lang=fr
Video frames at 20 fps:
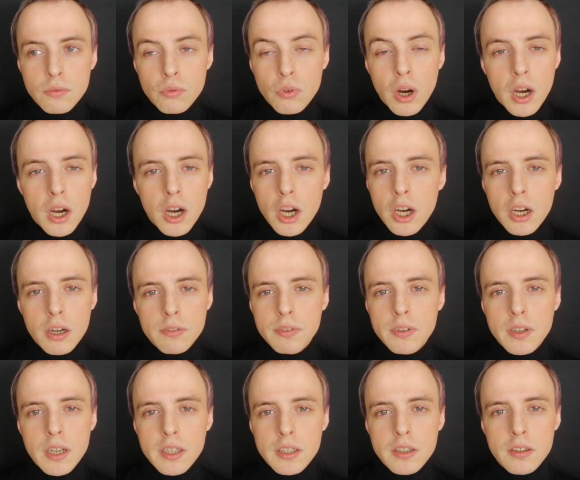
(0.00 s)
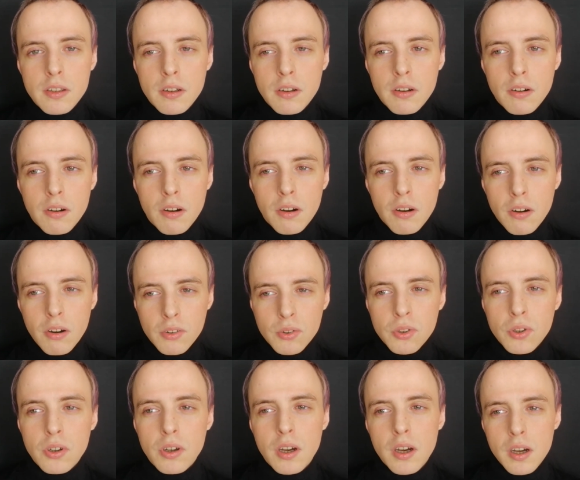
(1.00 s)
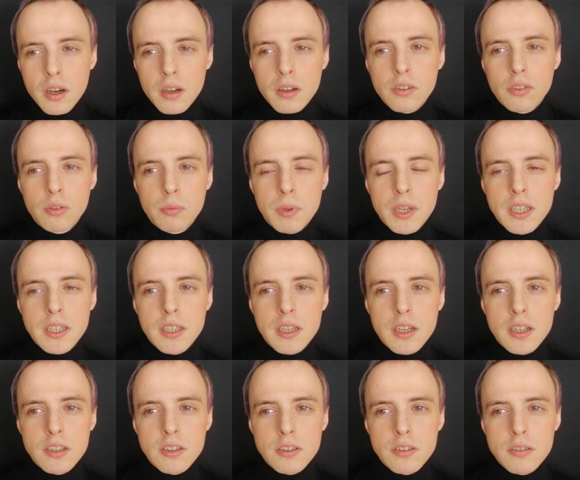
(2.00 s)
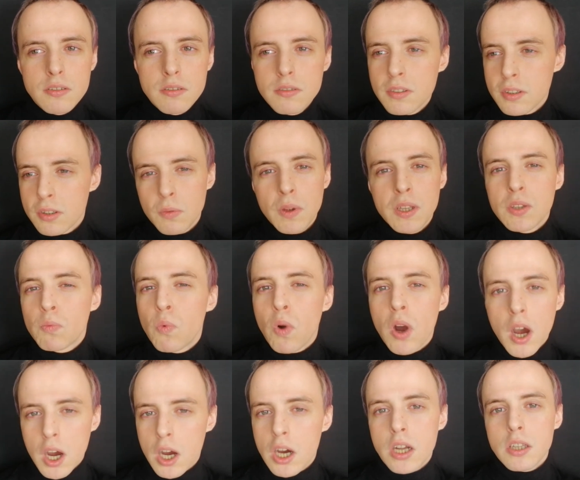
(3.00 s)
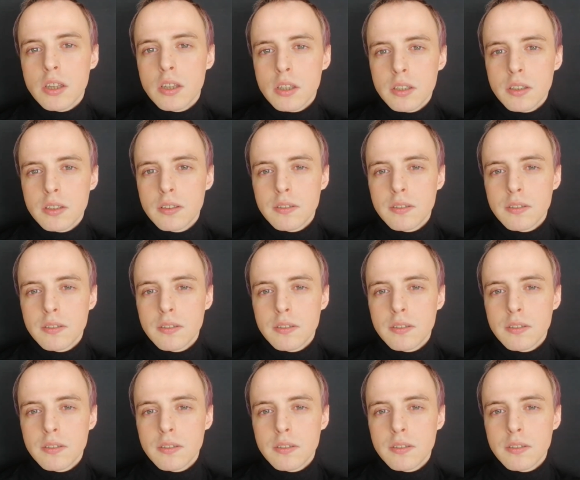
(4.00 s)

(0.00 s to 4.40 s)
voix off étant en dehors du maquillage, ça va être voix on.